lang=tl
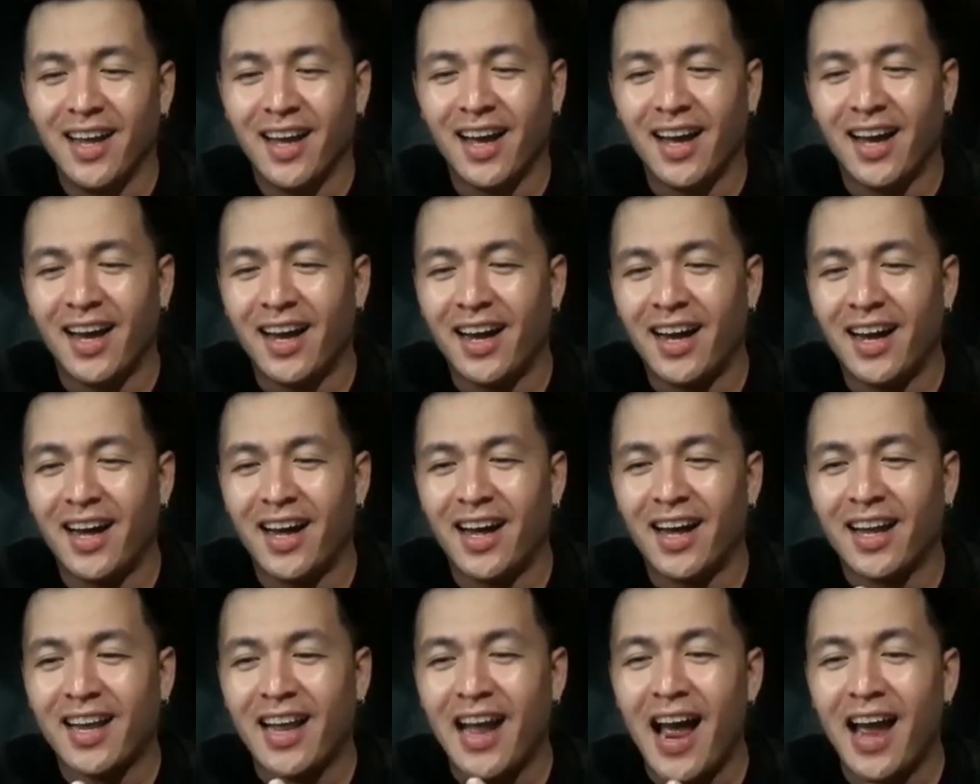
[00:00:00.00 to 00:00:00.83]
uh,
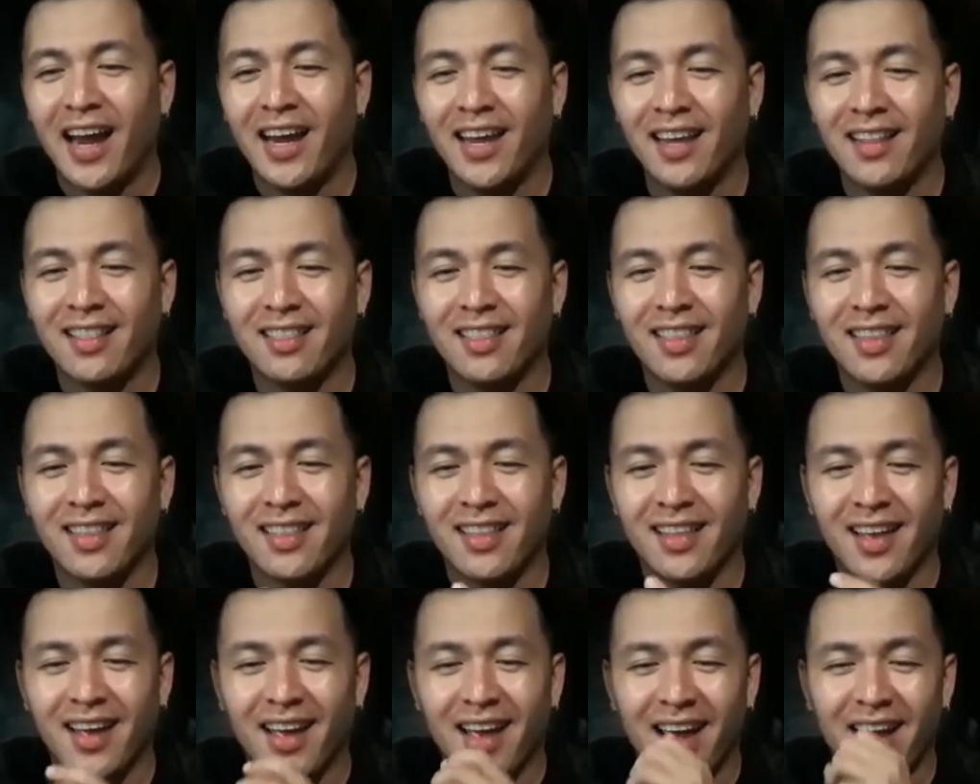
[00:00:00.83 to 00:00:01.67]
kahit
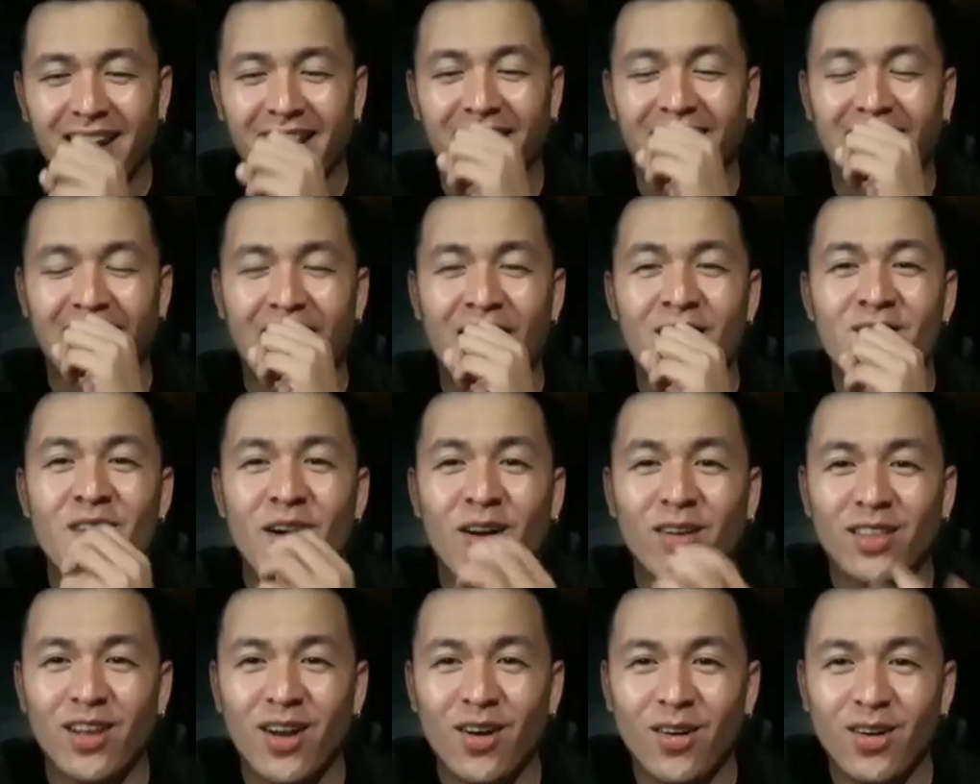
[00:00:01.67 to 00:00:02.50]
na-time
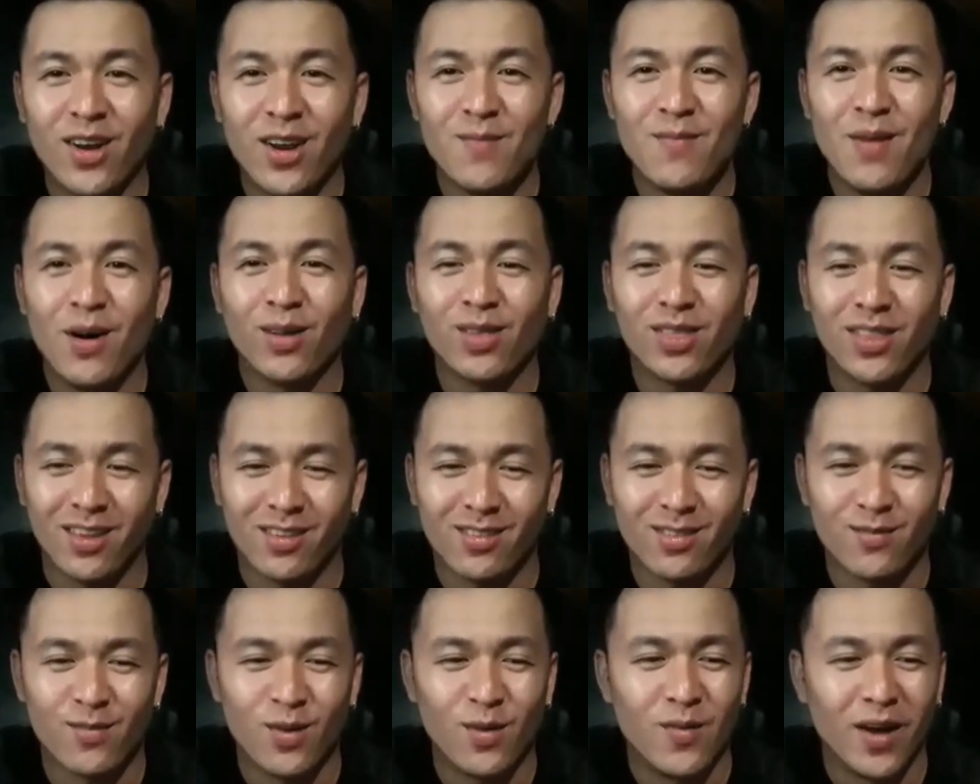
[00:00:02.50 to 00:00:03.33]
out ako ni
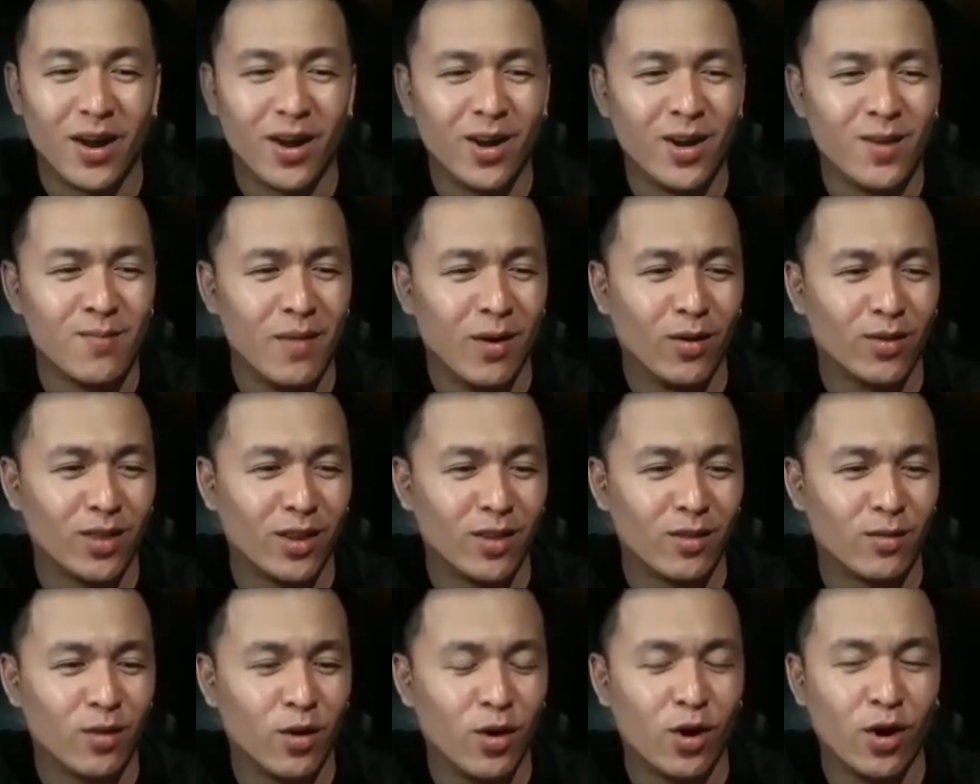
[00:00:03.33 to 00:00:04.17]
Bautismo ba yun? Ni
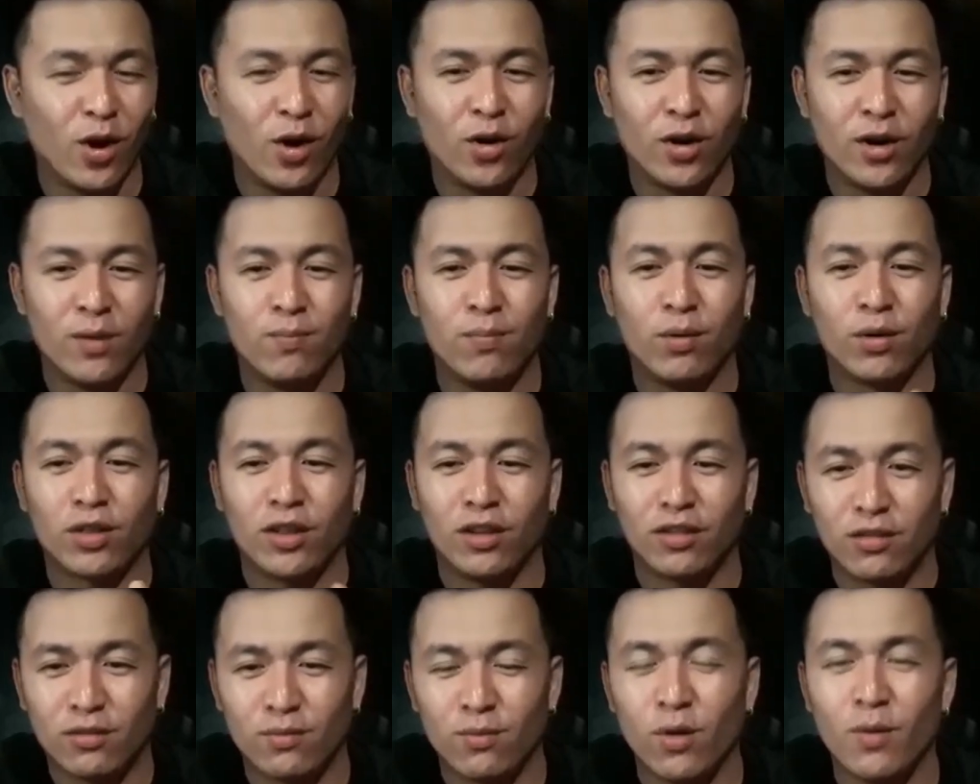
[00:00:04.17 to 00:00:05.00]
Bautismo, o ni
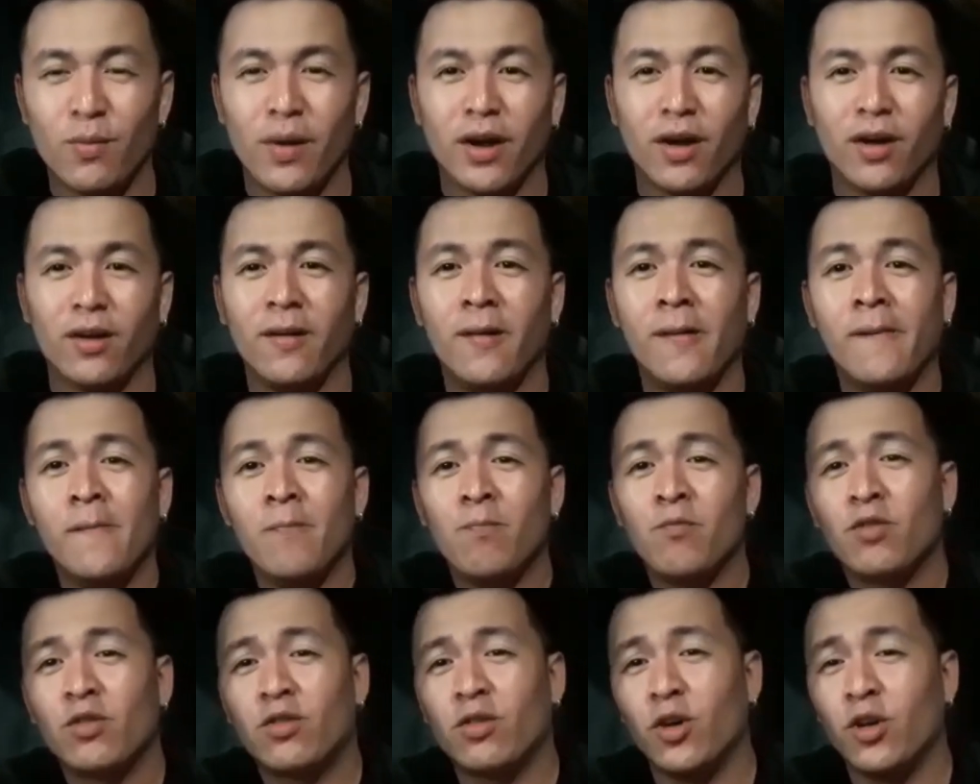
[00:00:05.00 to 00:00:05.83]
Bautismo ba yun?
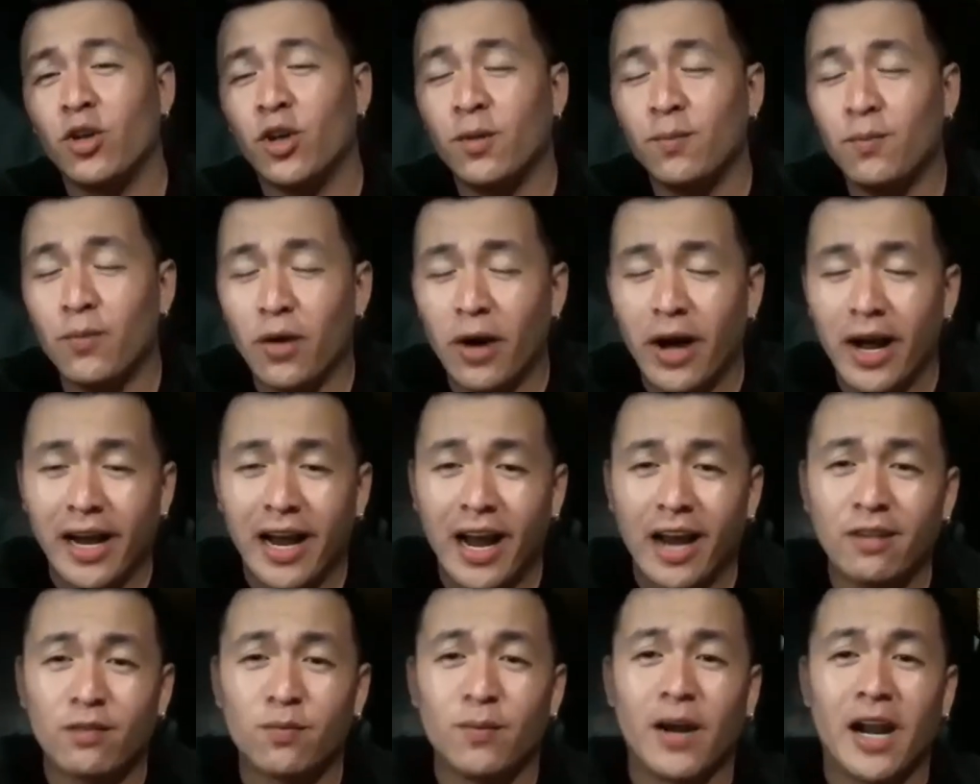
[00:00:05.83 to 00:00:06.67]
So, yun po nga
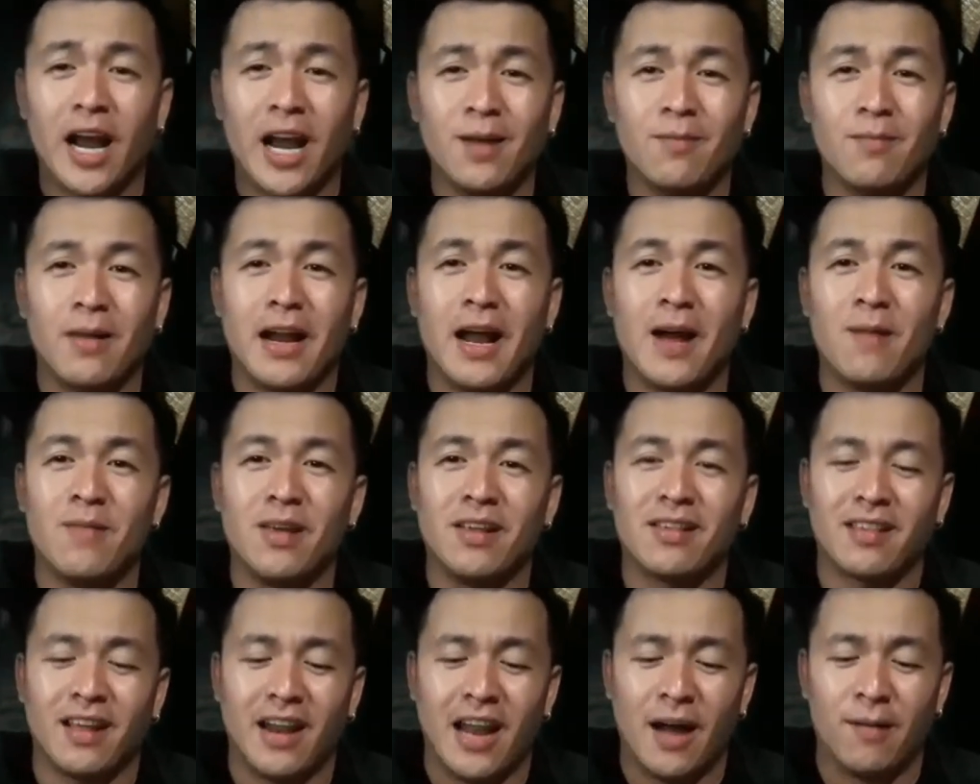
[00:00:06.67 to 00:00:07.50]
guys. Maraming maraming
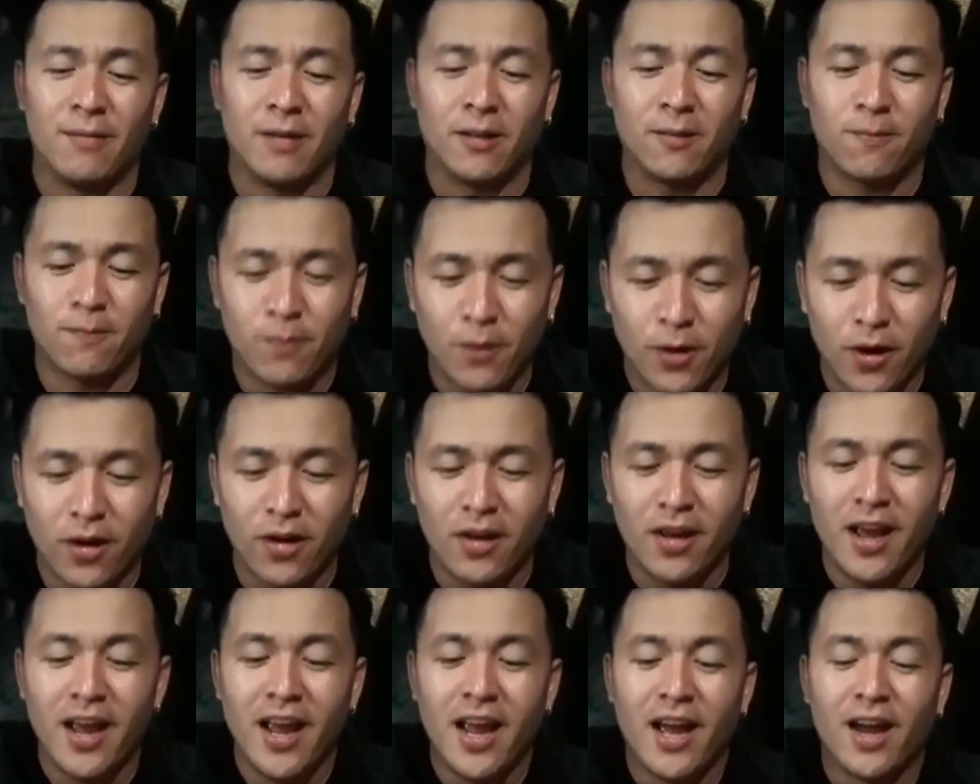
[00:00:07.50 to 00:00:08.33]
salamat po
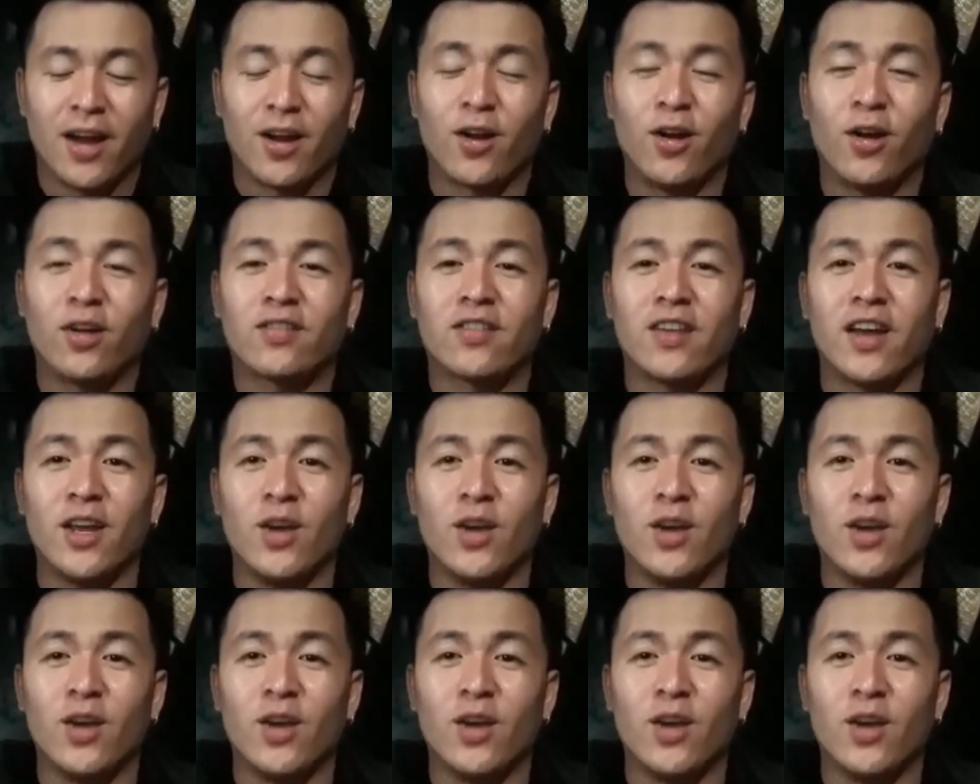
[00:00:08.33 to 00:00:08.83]
Rosa